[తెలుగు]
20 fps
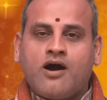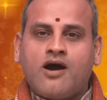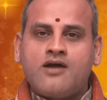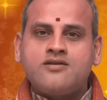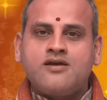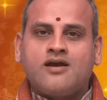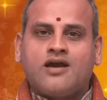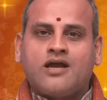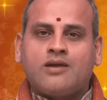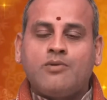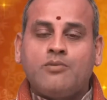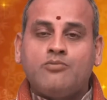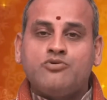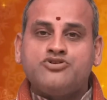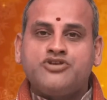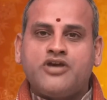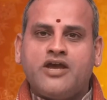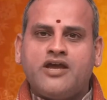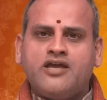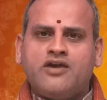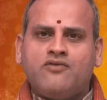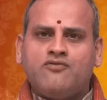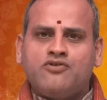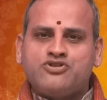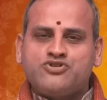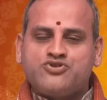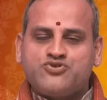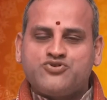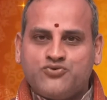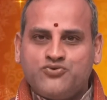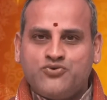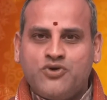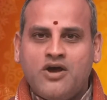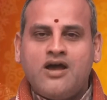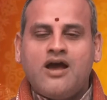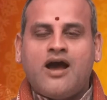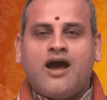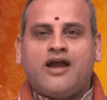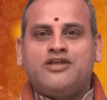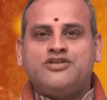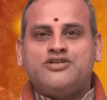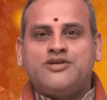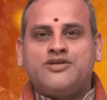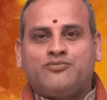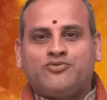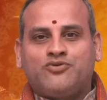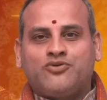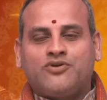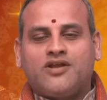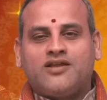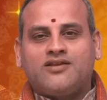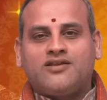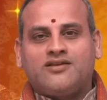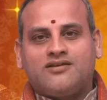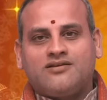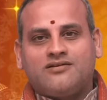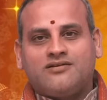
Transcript: కార్యక్రమము చేయవచ్చు అని చెప్తున్నది